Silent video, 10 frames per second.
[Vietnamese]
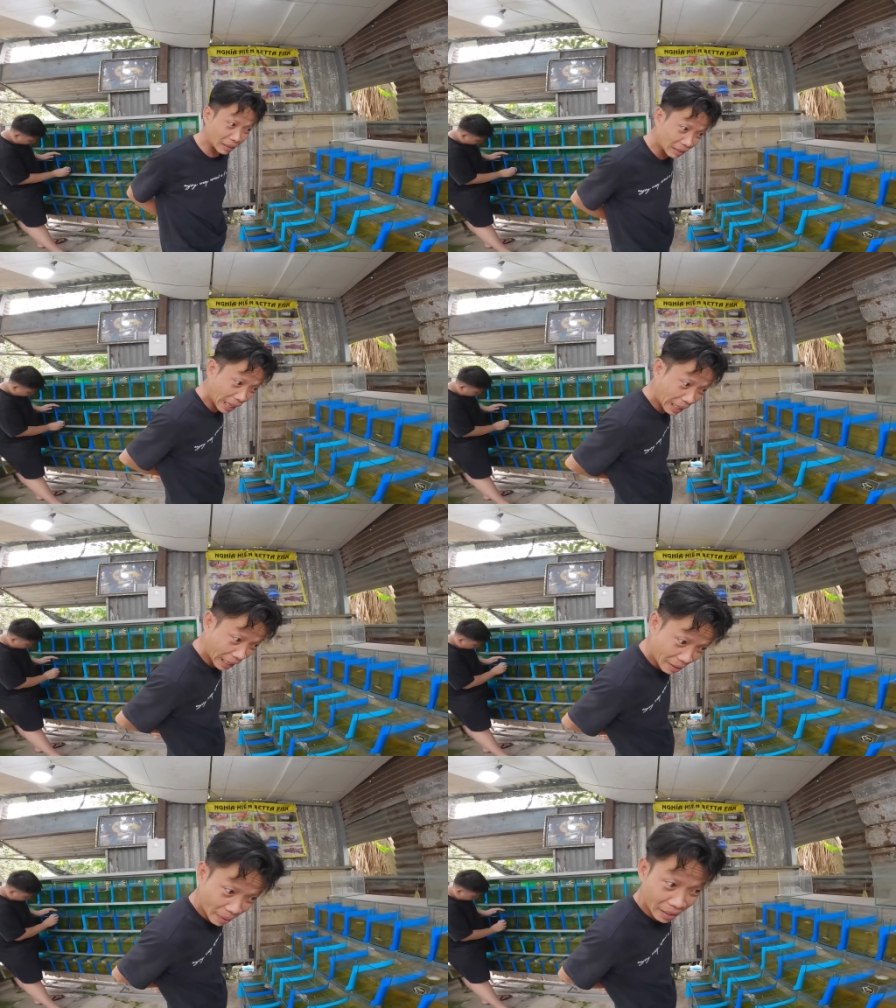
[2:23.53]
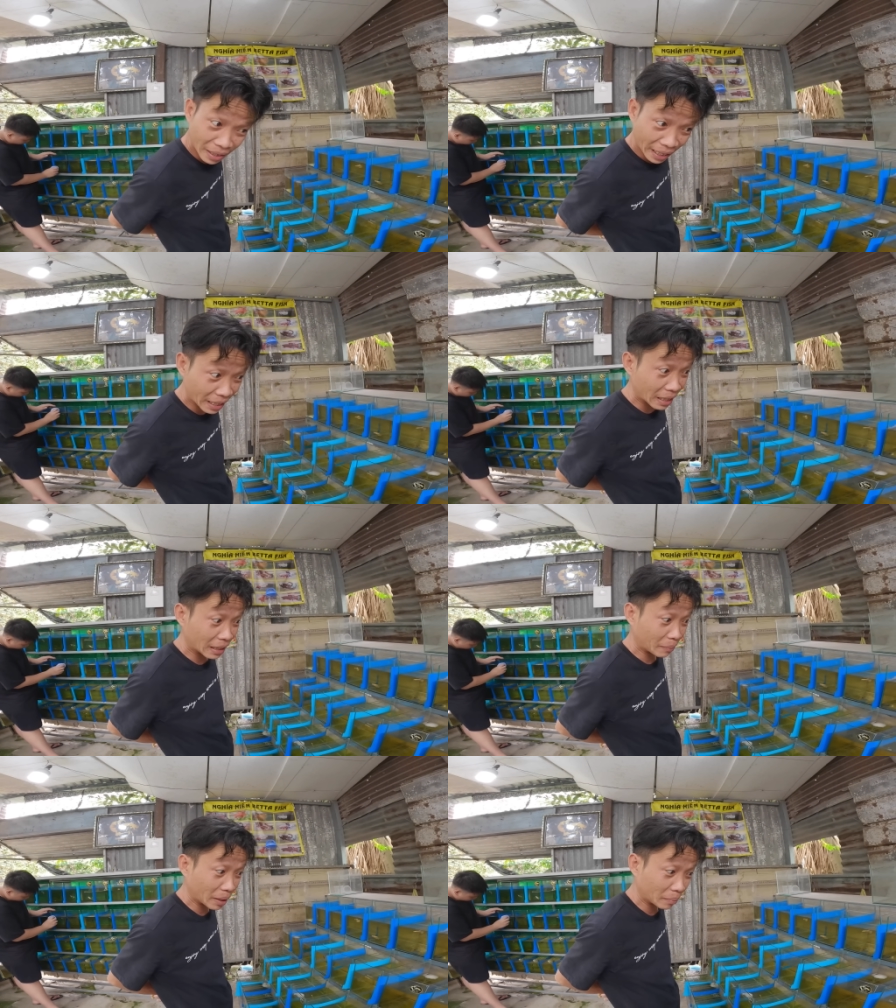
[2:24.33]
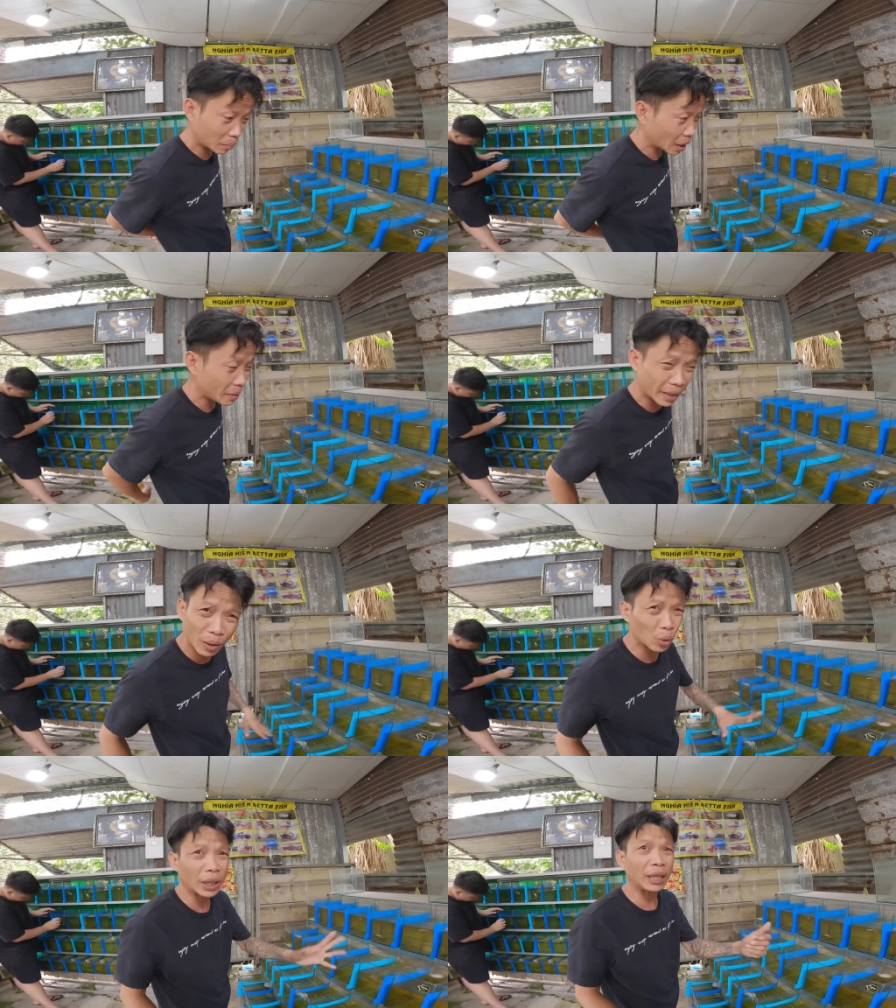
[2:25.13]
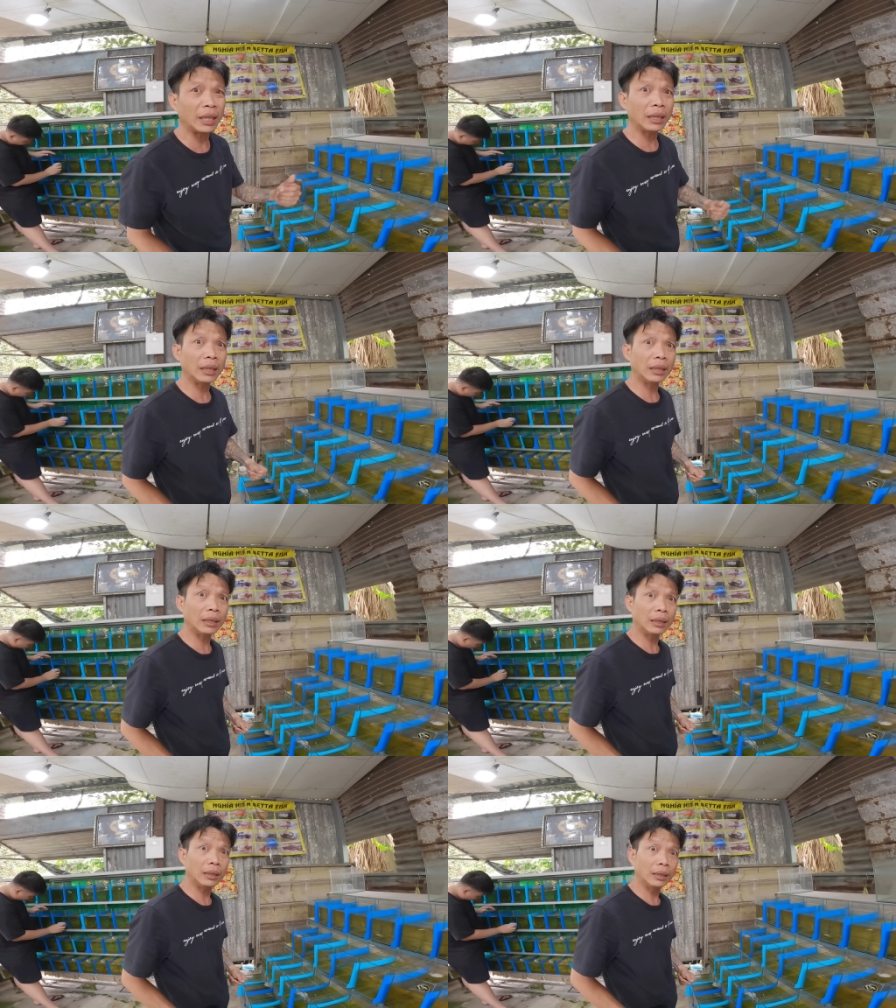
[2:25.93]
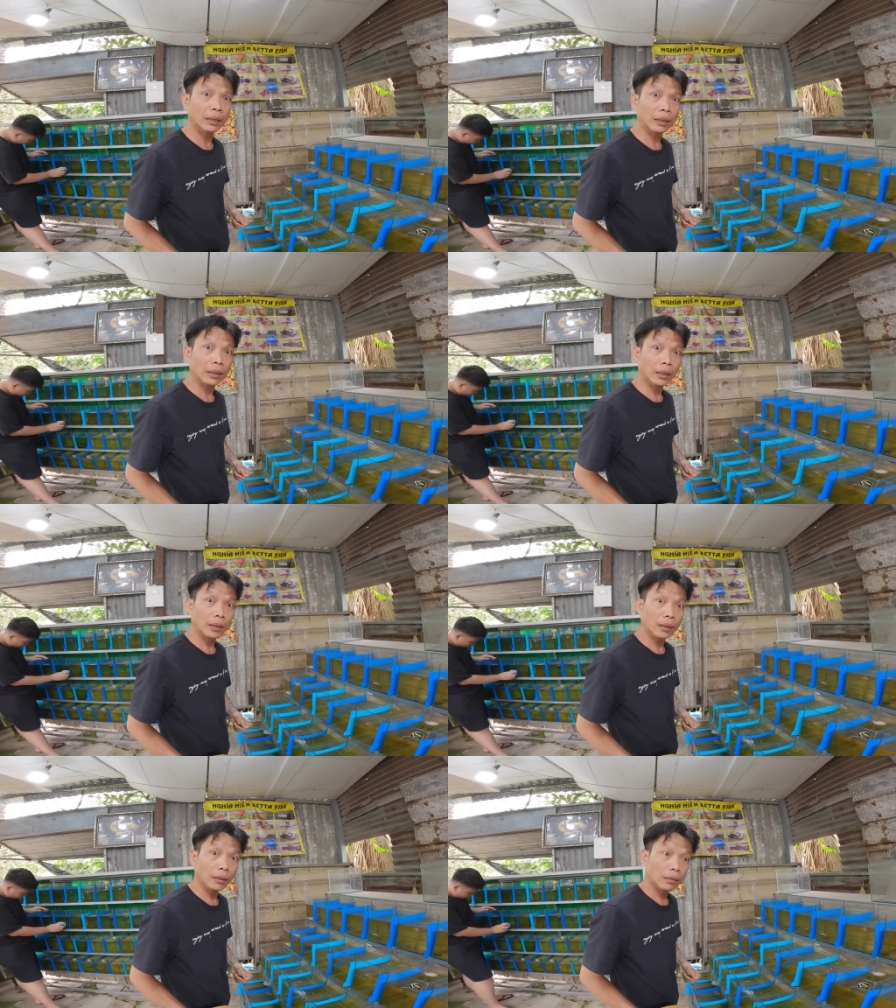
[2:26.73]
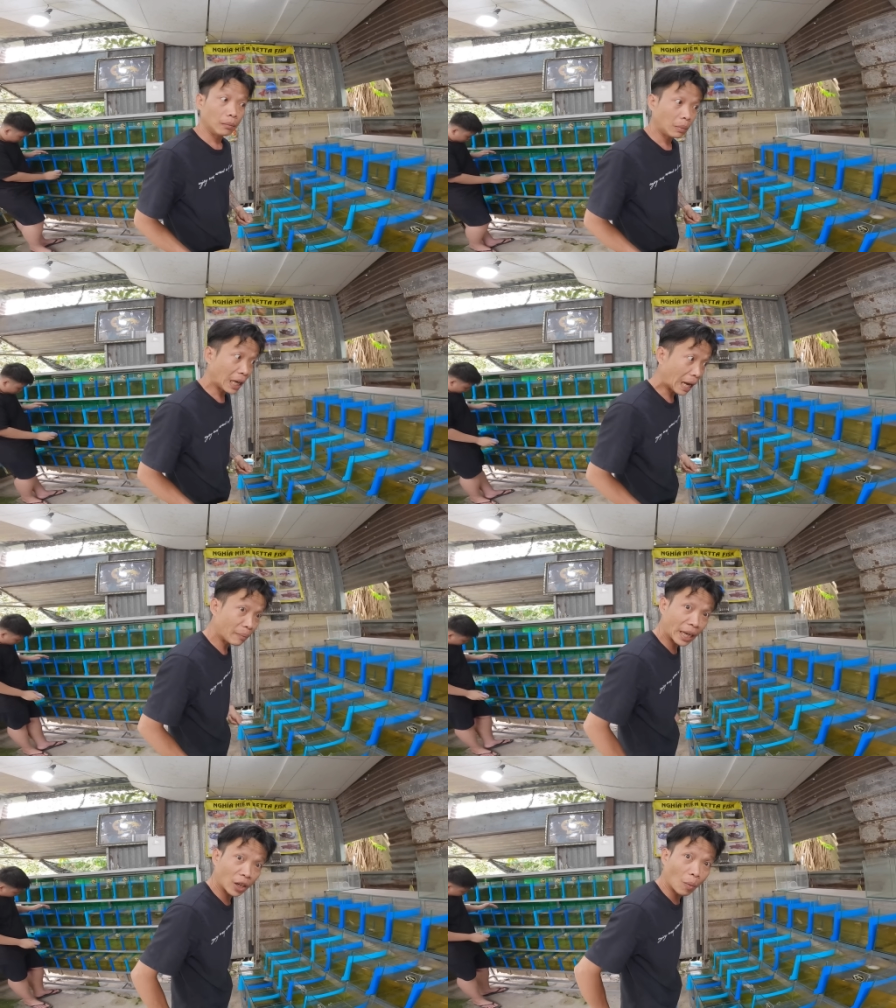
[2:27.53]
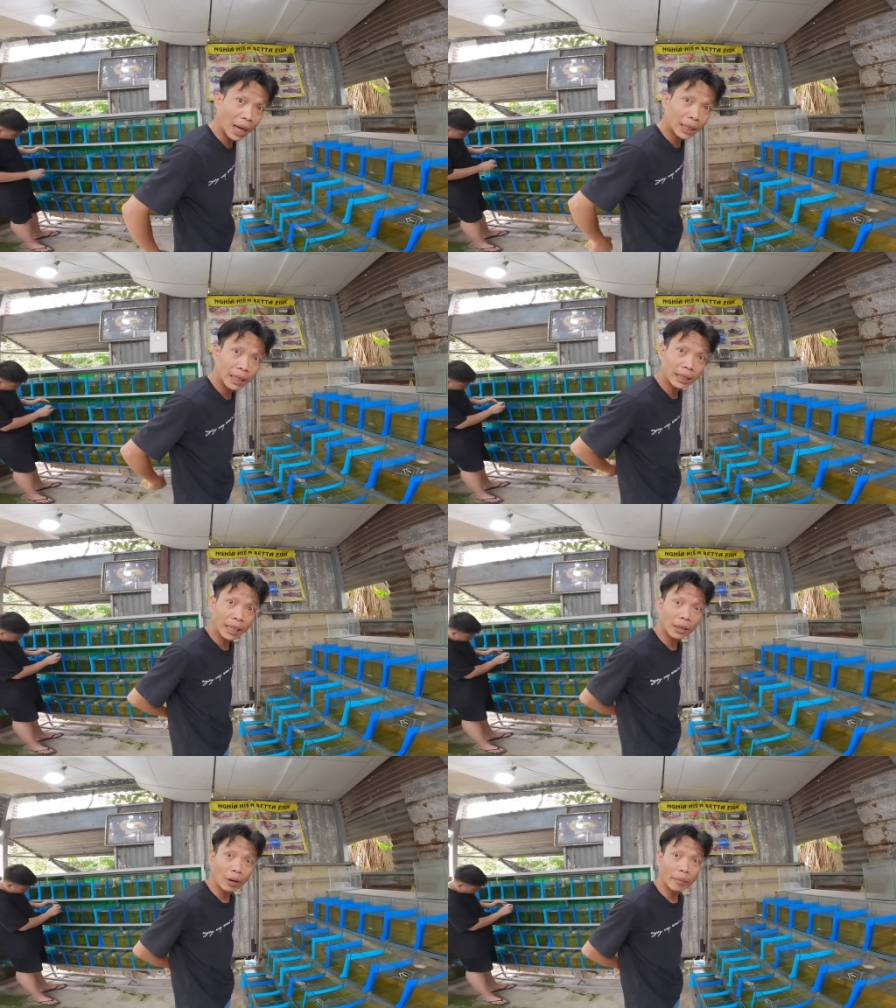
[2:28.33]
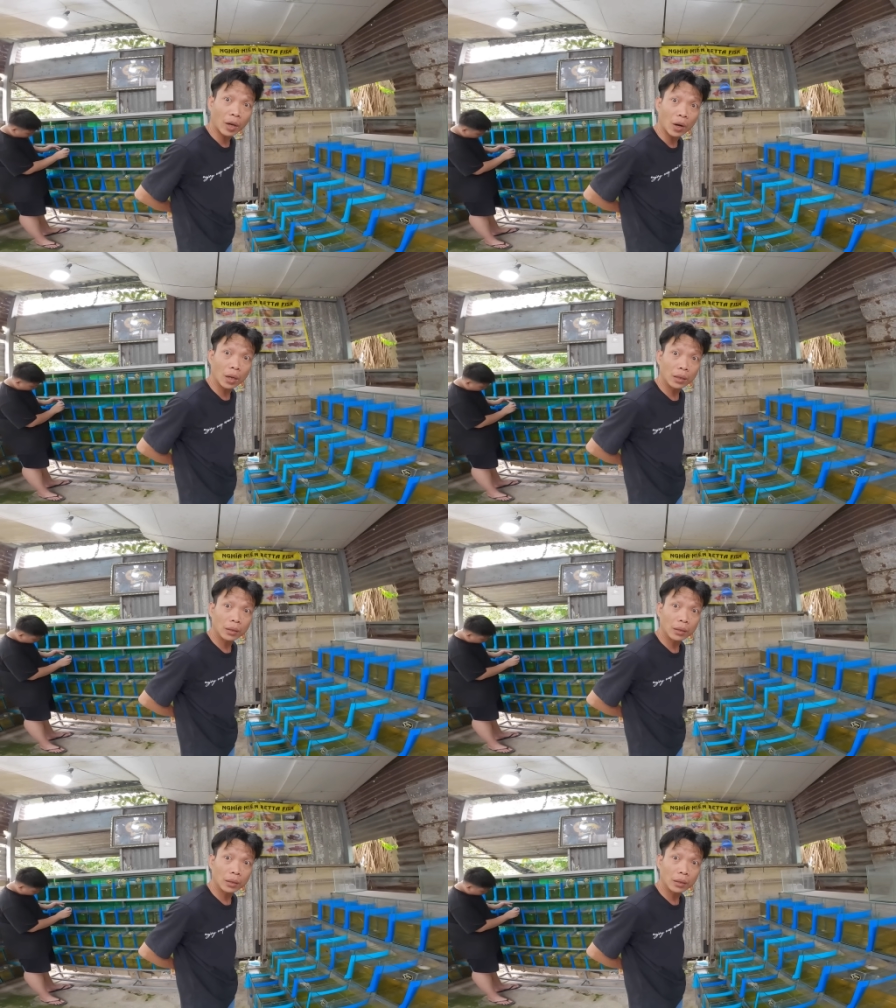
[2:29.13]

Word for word: người ta thấy mày như vậy là mày bởi vì mày đâu có tiền sao không có mày làm ngày có 3 tiếng tiền đâu ra mày có